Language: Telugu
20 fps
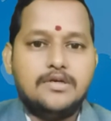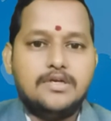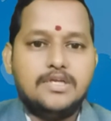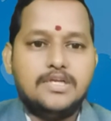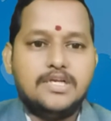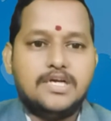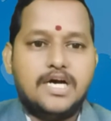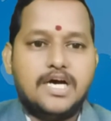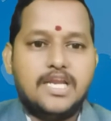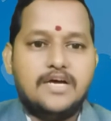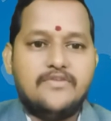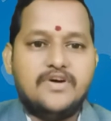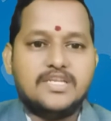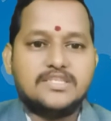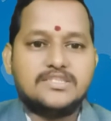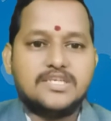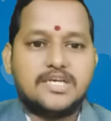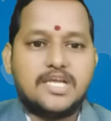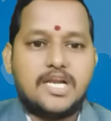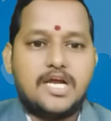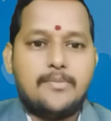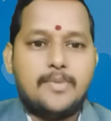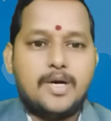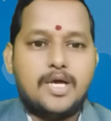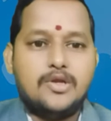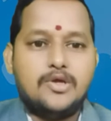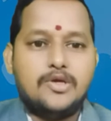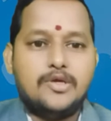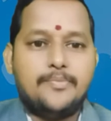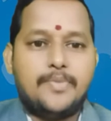లింగాల వలస
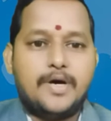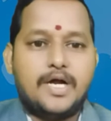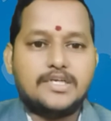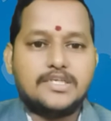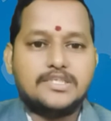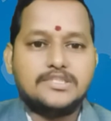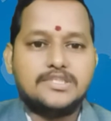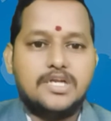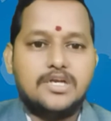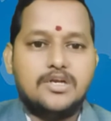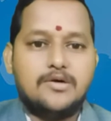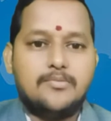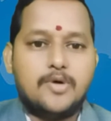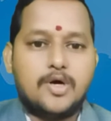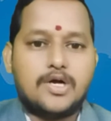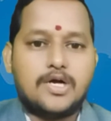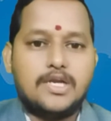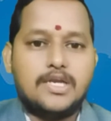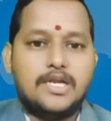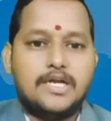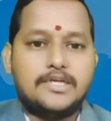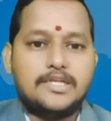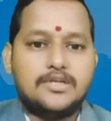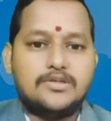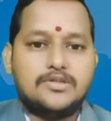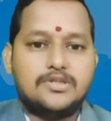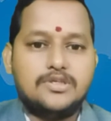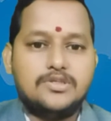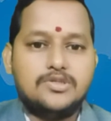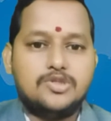గ్రామాల్లోని పాఠశాలలో మొక్కలు
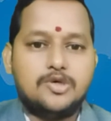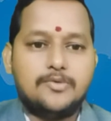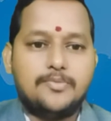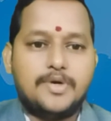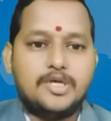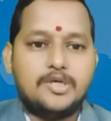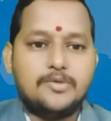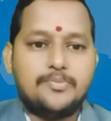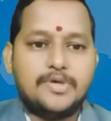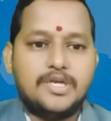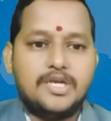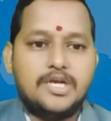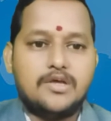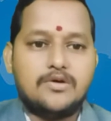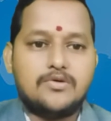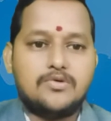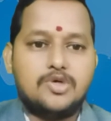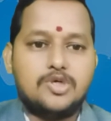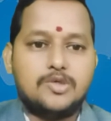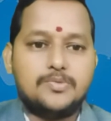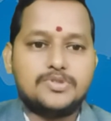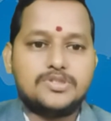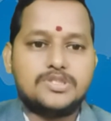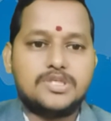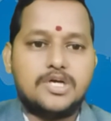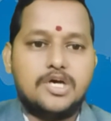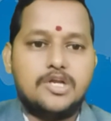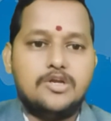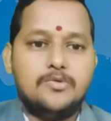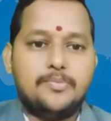నాటారు దీంతో పాటు పిల్లలకు నోటు
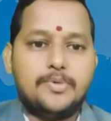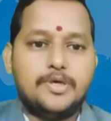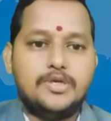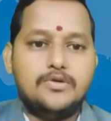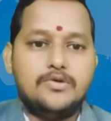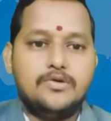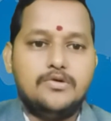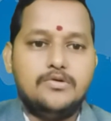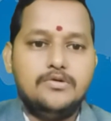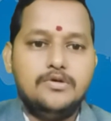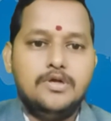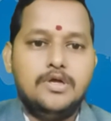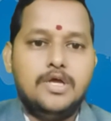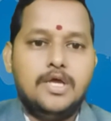పుస్తకాలు పెన్నులు